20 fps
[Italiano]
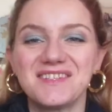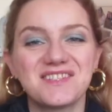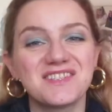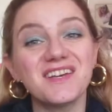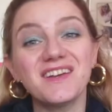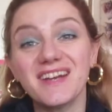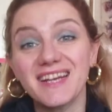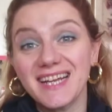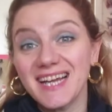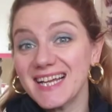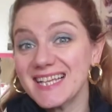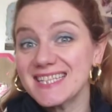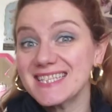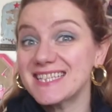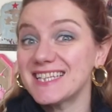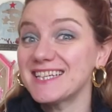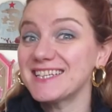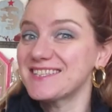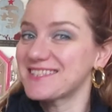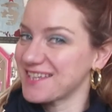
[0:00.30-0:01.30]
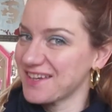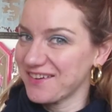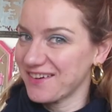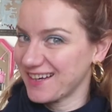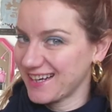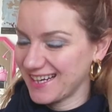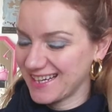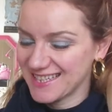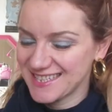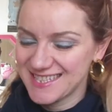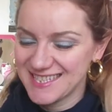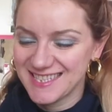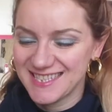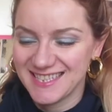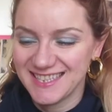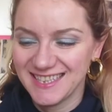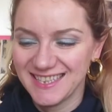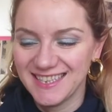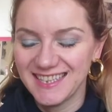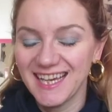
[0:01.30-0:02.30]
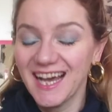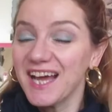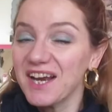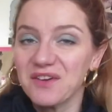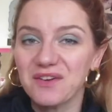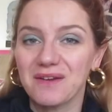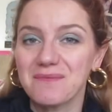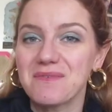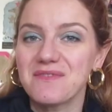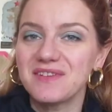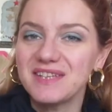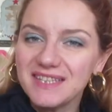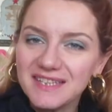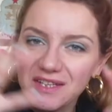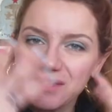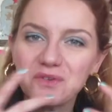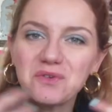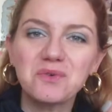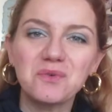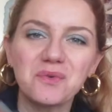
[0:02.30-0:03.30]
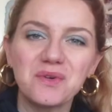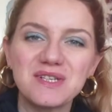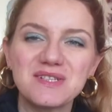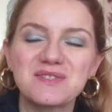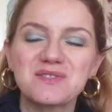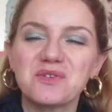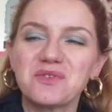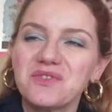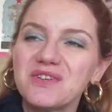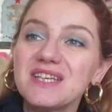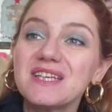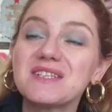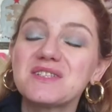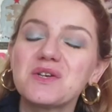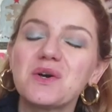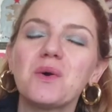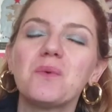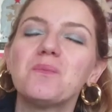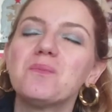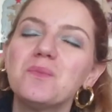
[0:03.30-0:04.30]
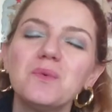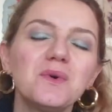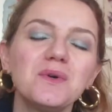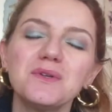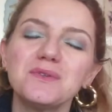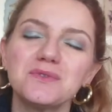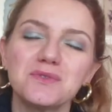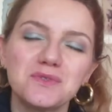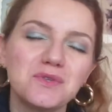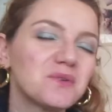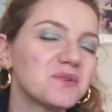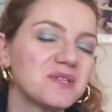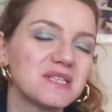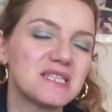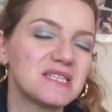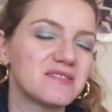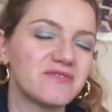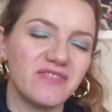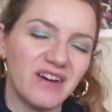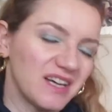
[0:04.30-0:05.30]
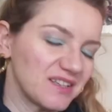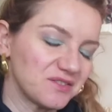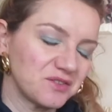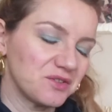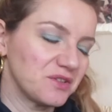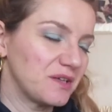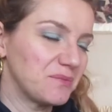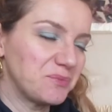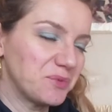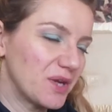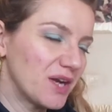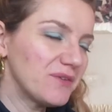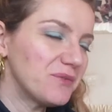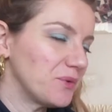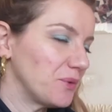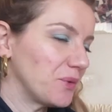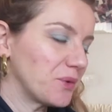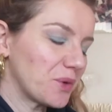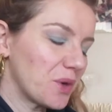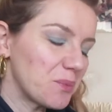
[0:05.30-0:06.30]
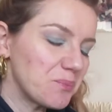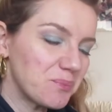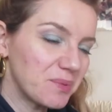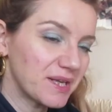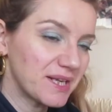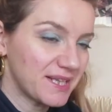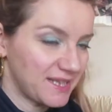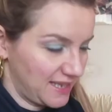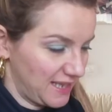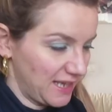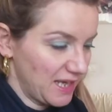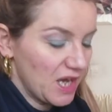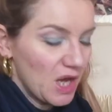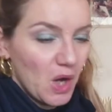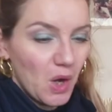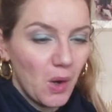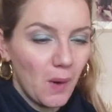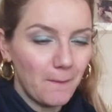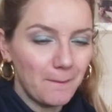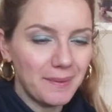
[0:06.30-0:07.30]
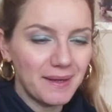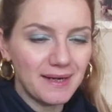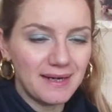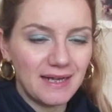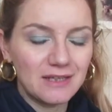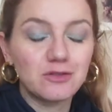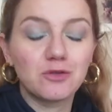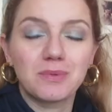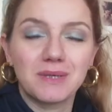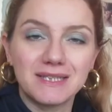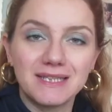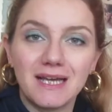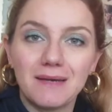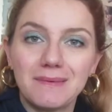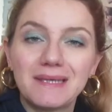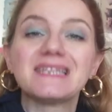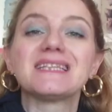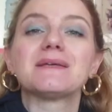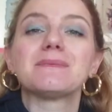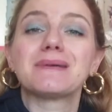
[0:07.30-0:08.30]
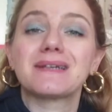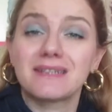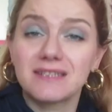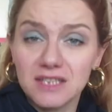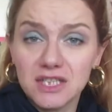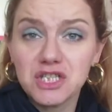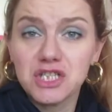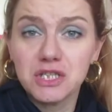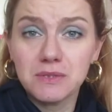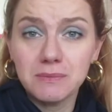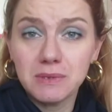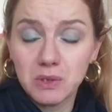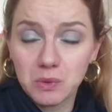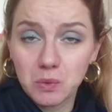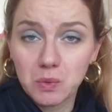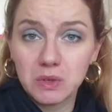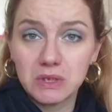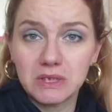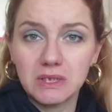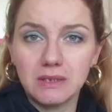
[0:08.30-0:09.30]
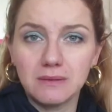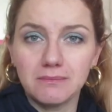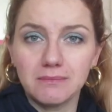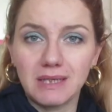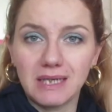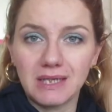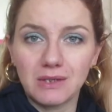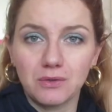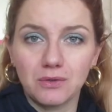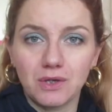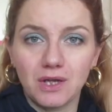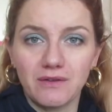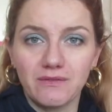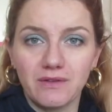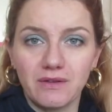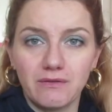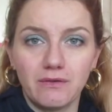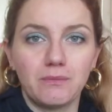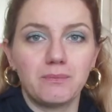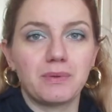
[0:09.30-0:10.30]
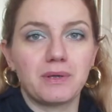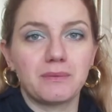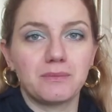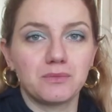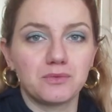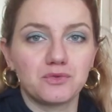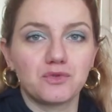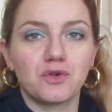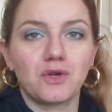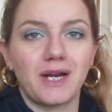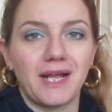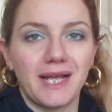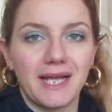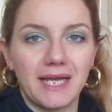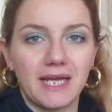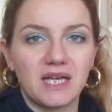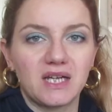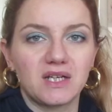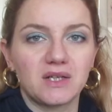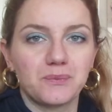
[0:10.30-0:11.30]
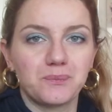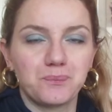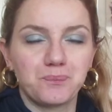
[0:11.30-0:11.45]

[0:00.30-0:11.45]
Ciao ragazze, ciao ragazzi! Allora, mi vedete con questo viso molto soddisfatto del mio lavoro è perché ho parlato praticamente per 10 minuti ma non avevo premuto REC.